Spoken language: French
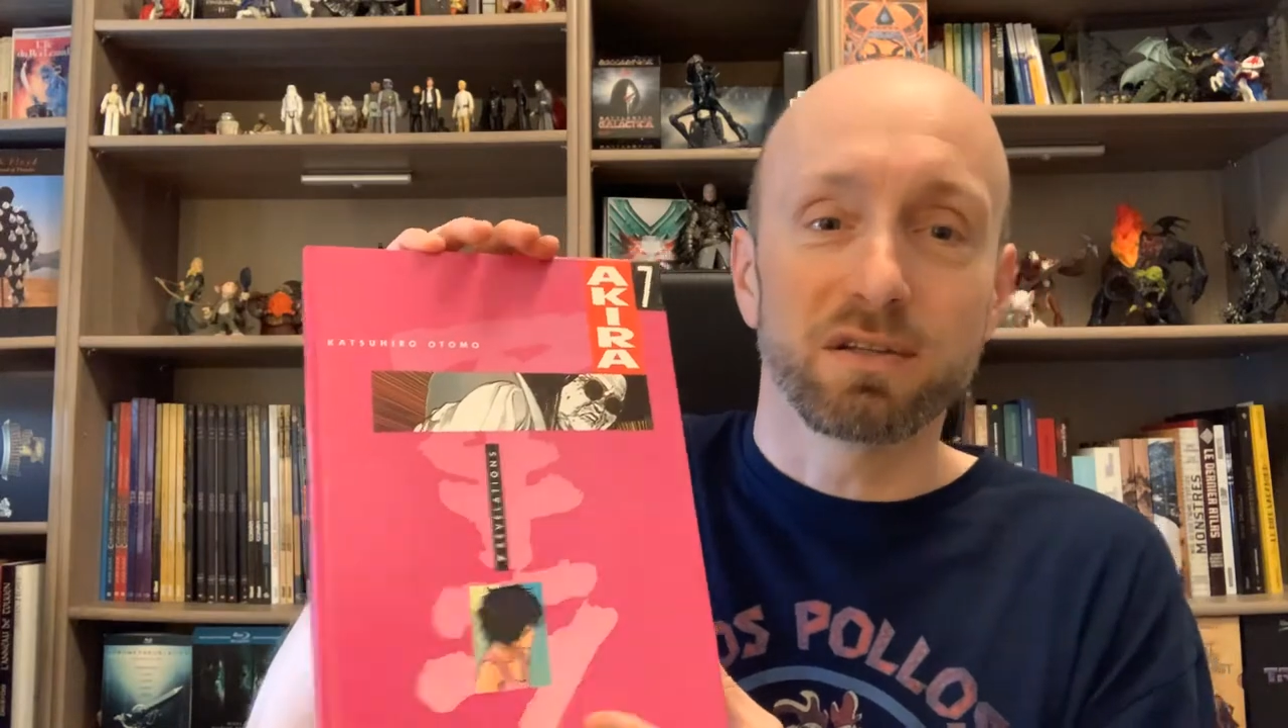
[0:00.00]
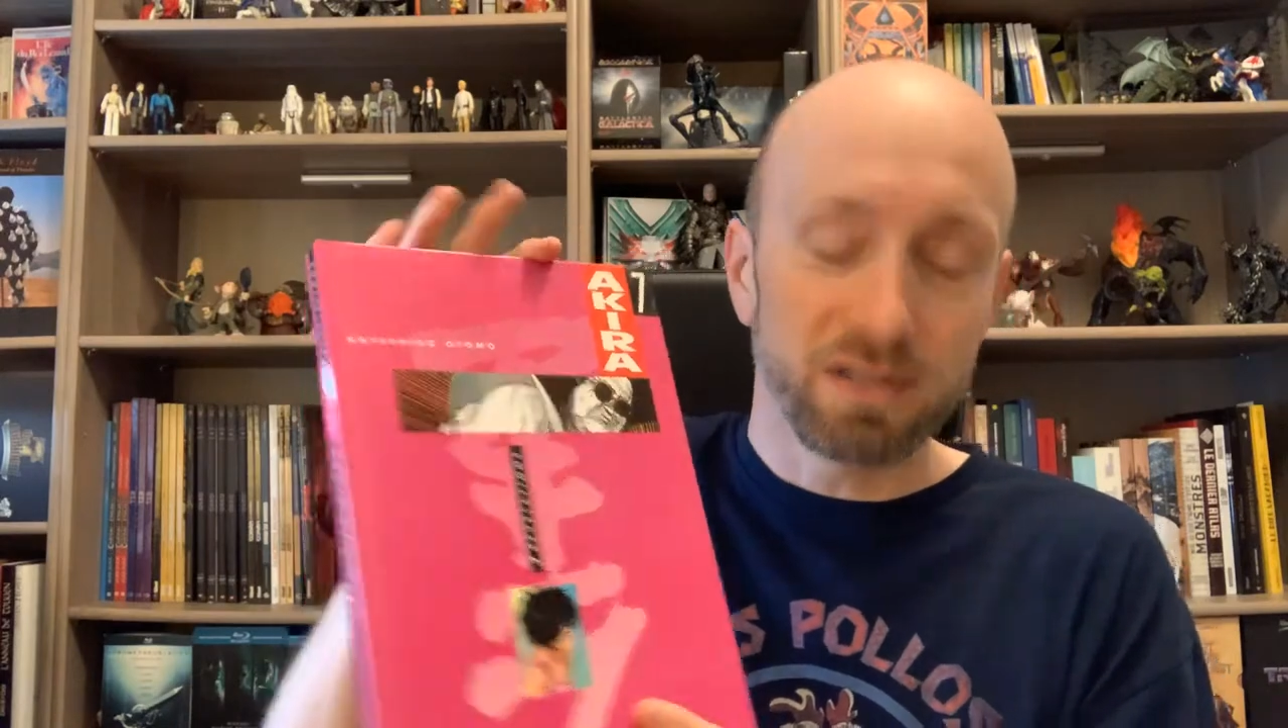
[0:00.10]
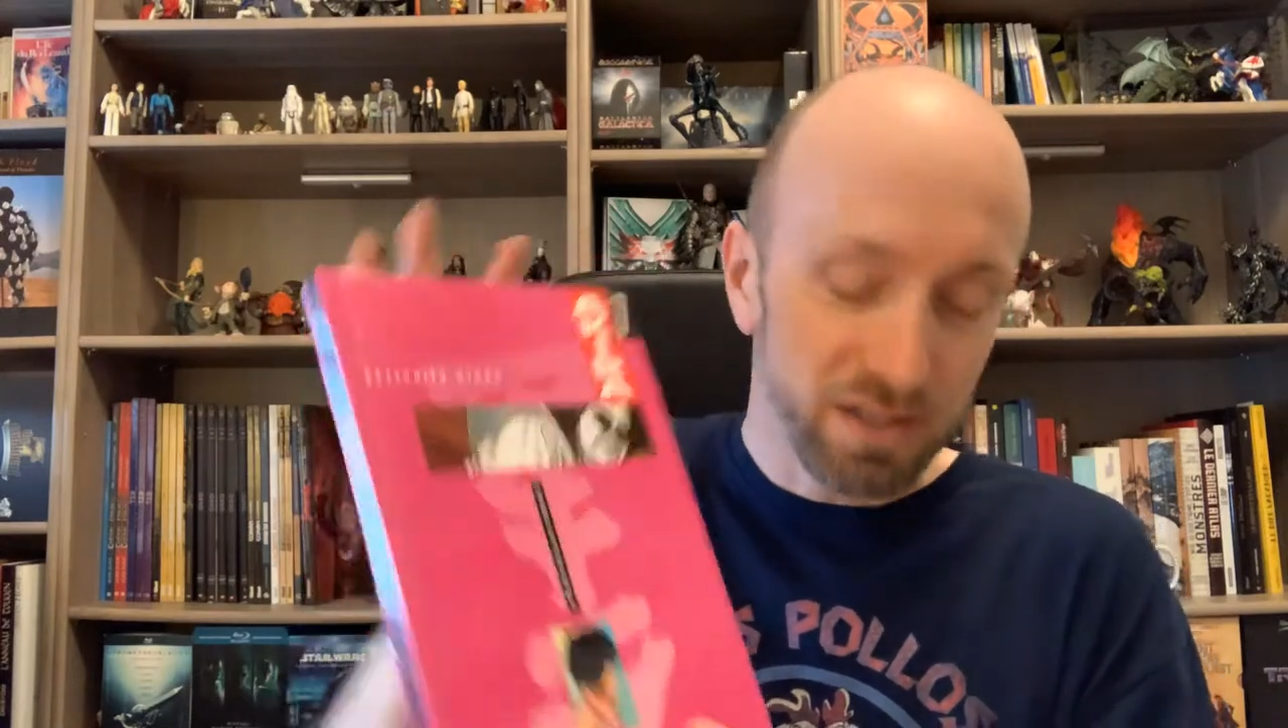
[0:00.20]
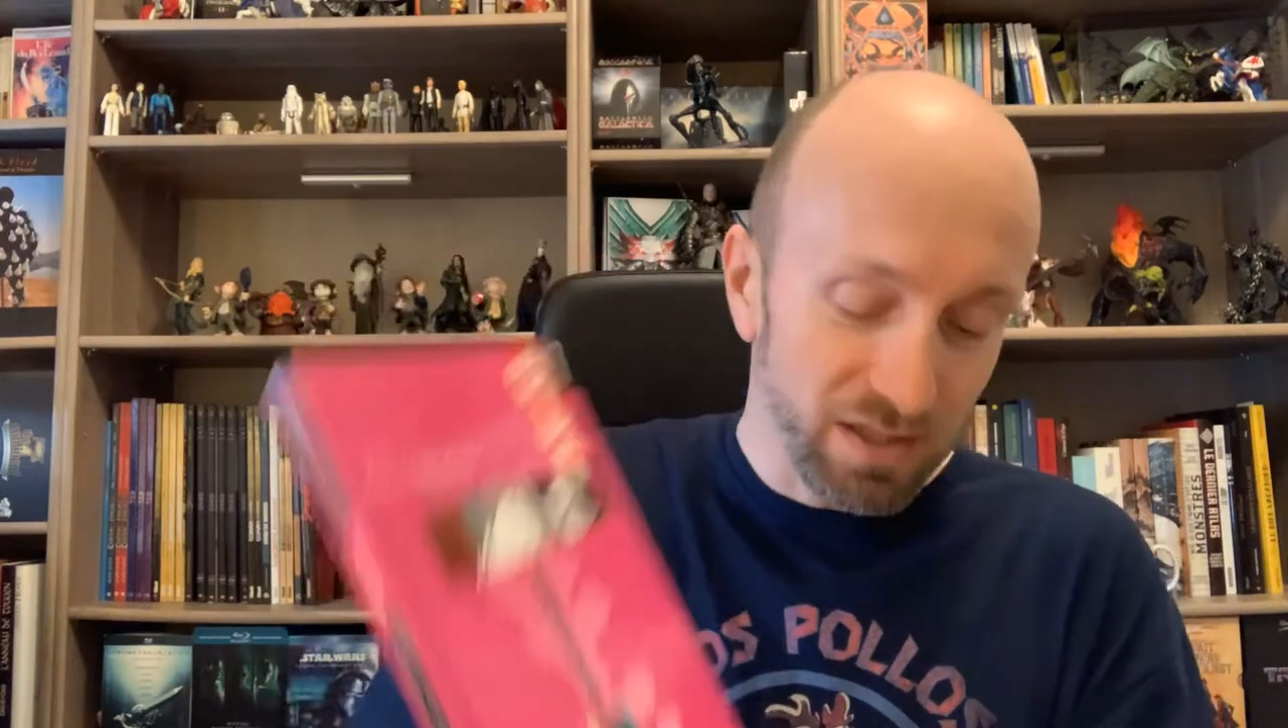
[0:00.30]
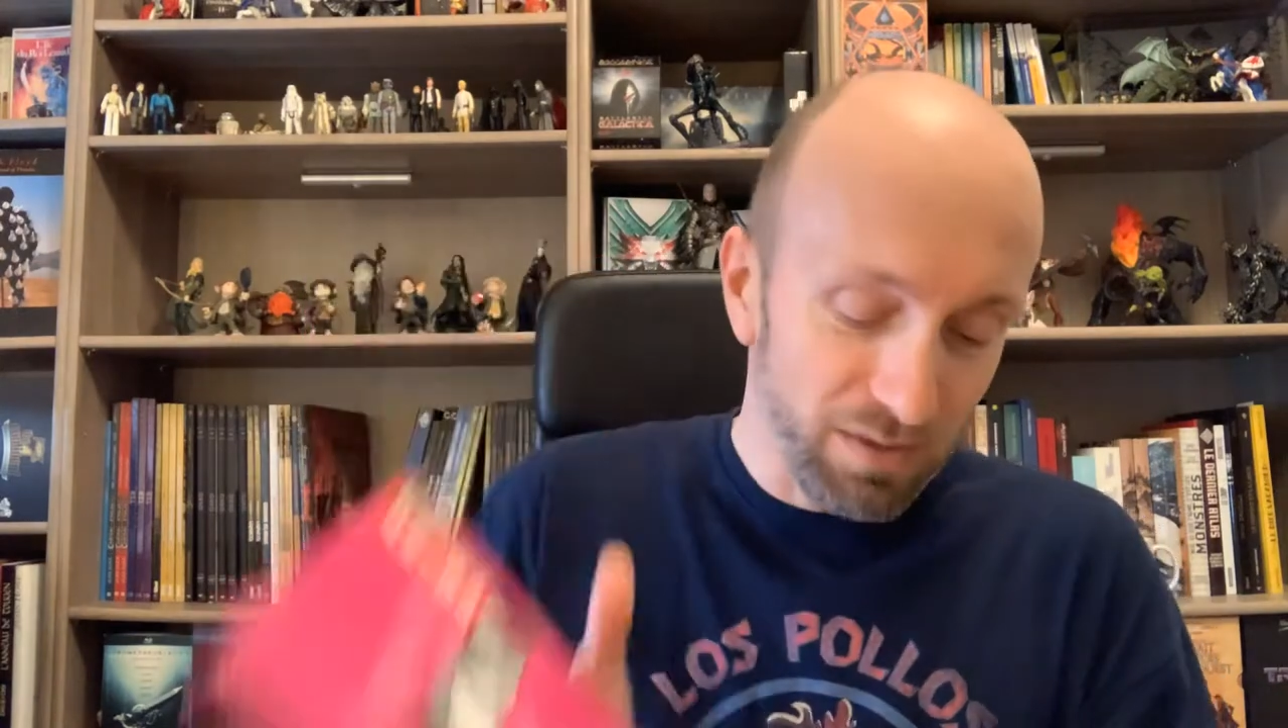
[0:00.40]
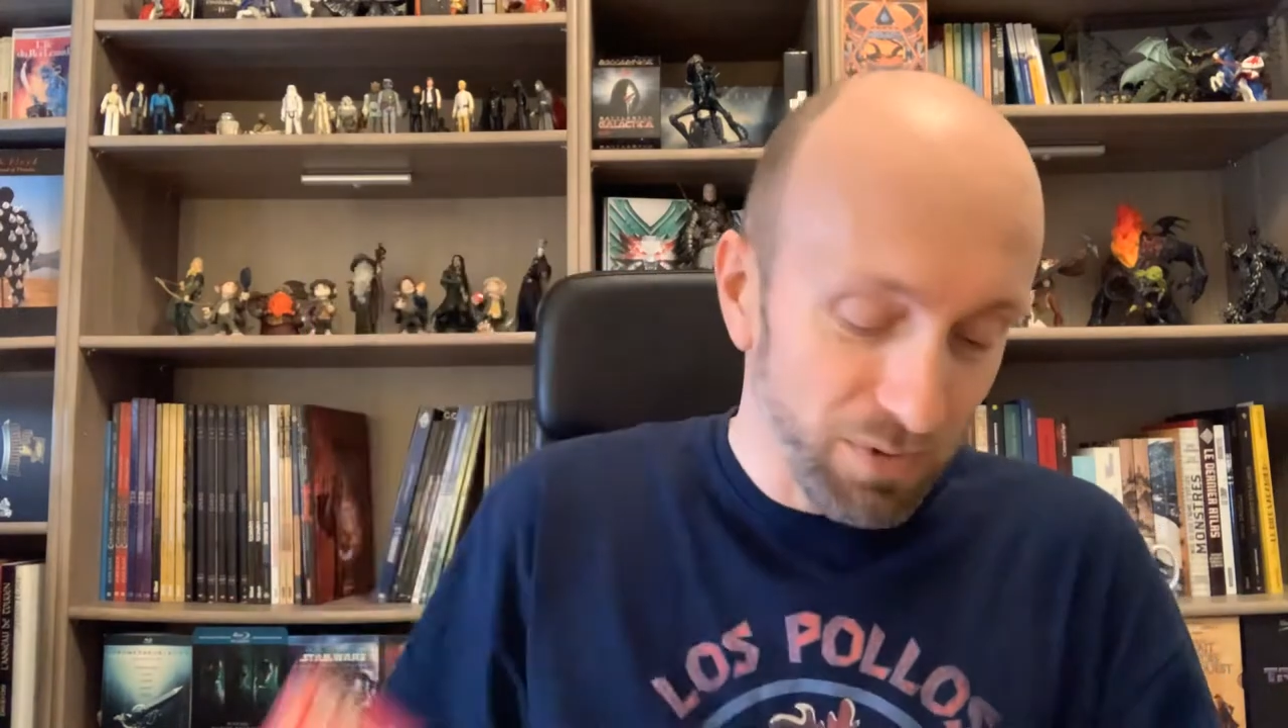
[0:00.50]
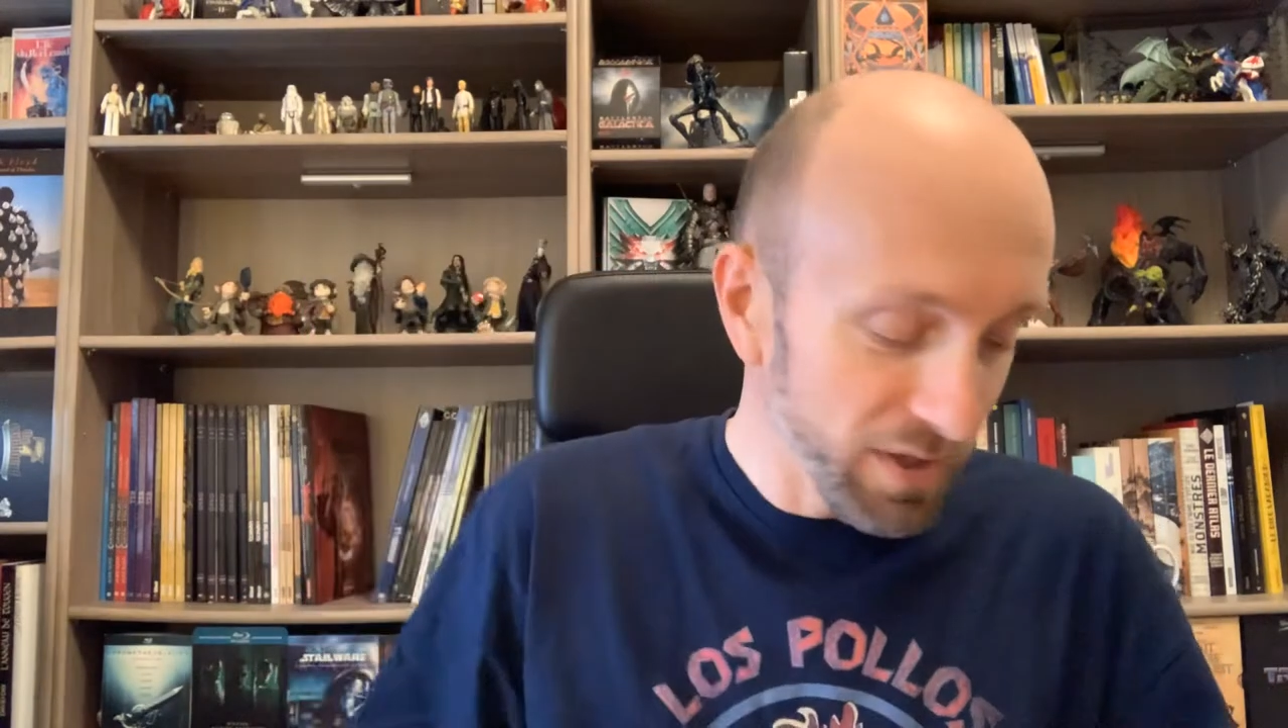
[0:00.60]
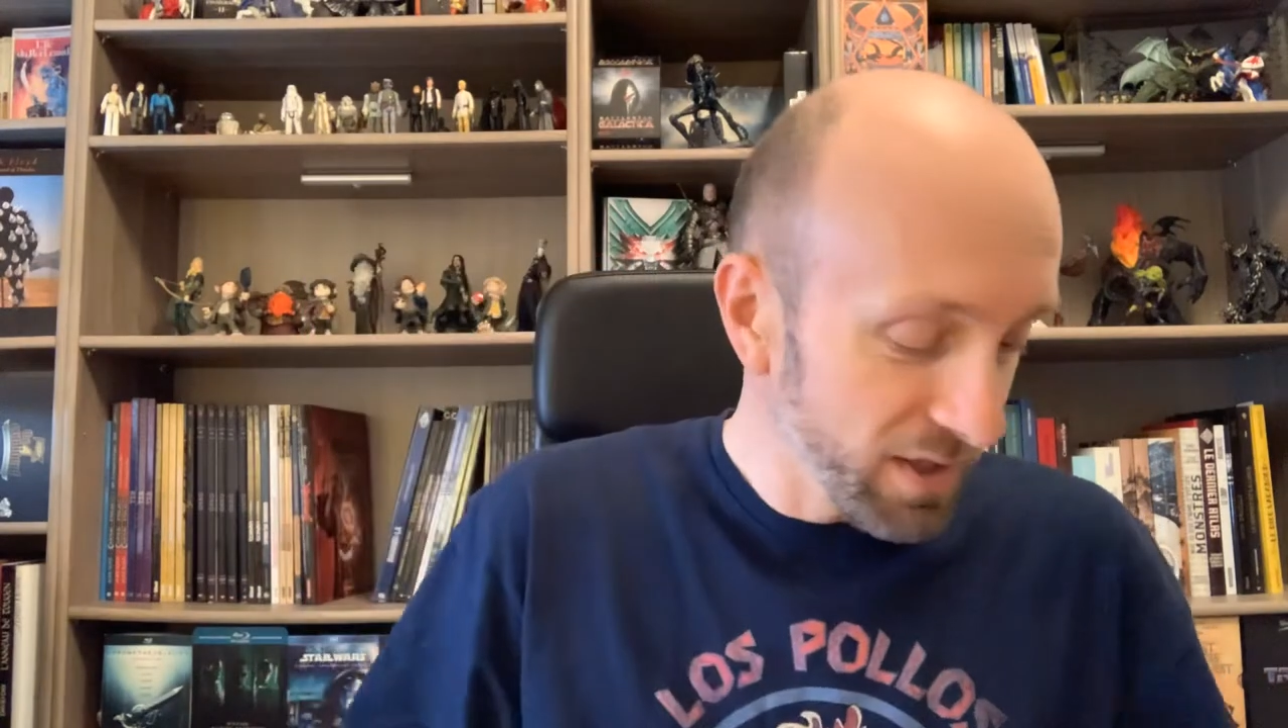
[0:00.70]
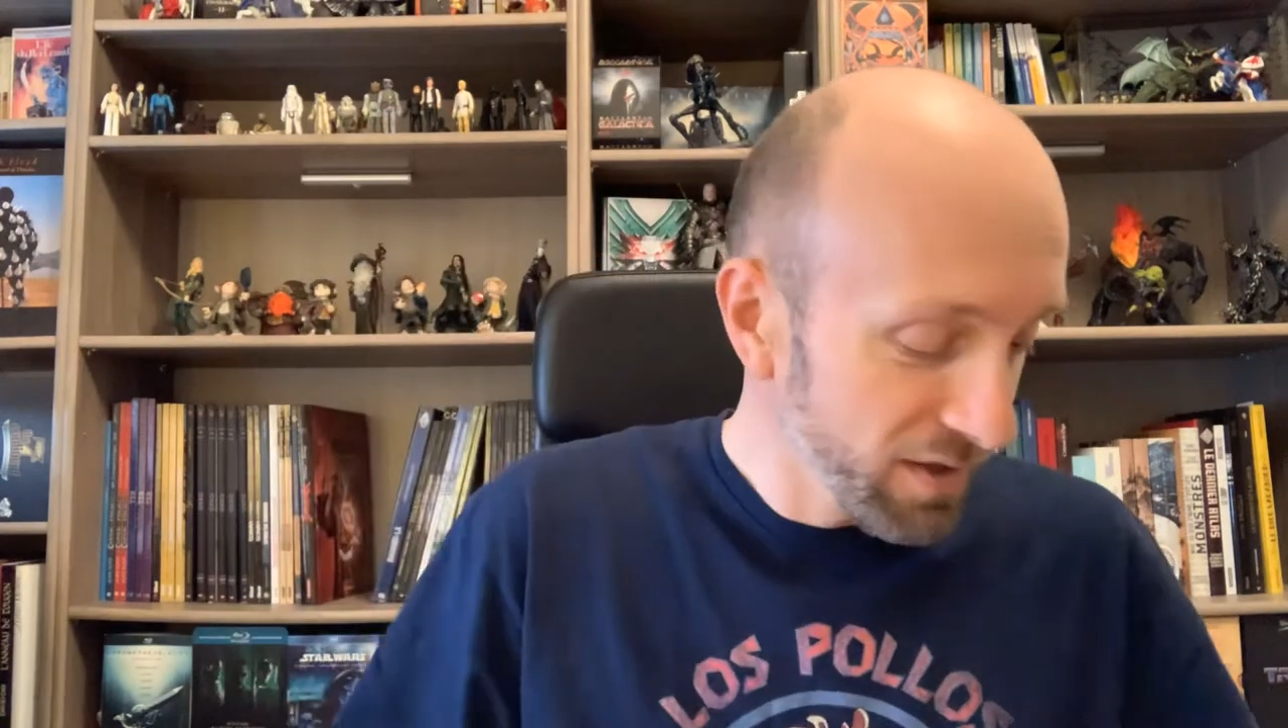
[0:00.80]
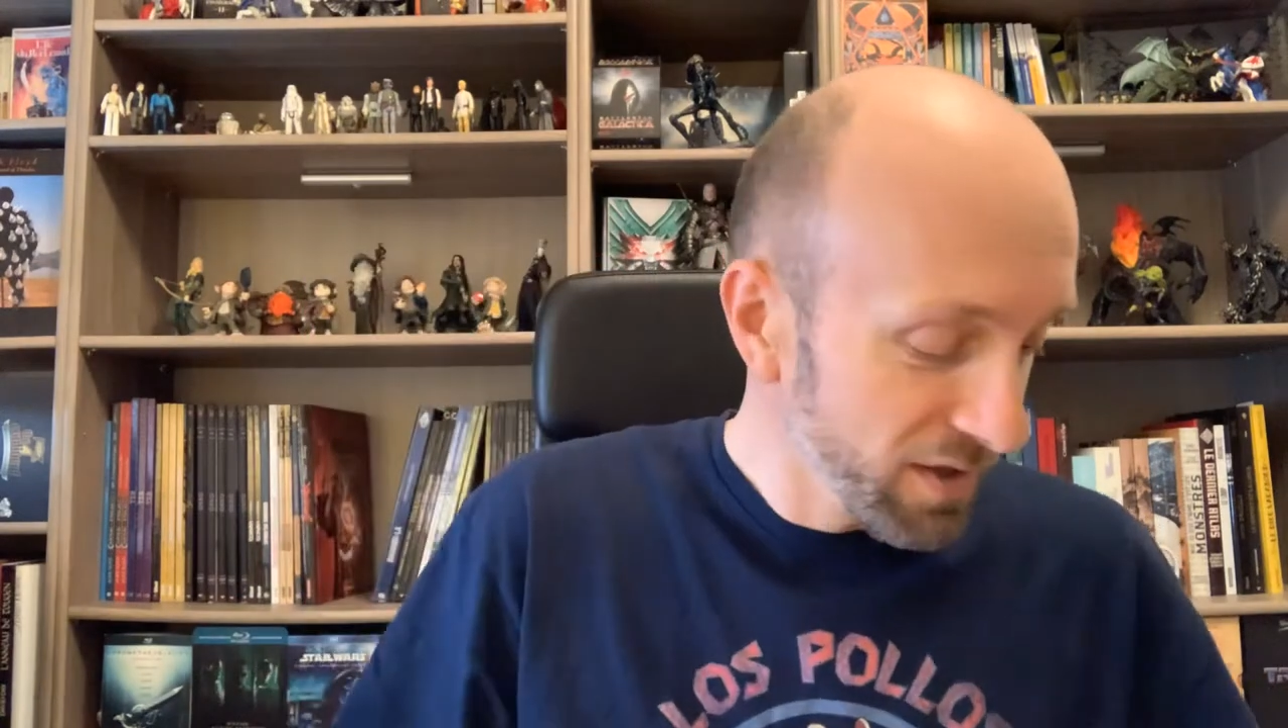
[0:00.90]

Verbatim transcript: qui après